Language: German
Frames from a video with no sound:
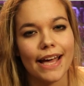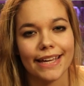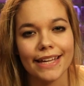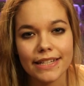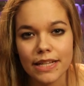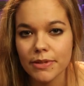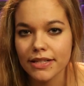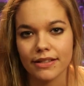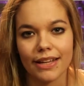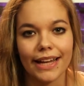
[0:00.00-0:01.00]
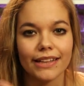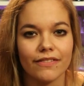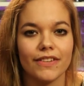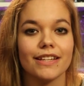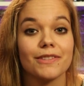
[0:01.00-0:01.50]
Er kennt nämlich den
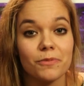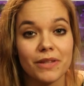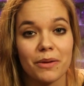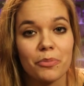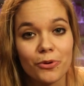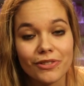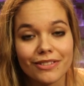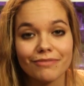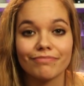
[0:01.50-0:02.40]
direkten Weg zum G-Punkt.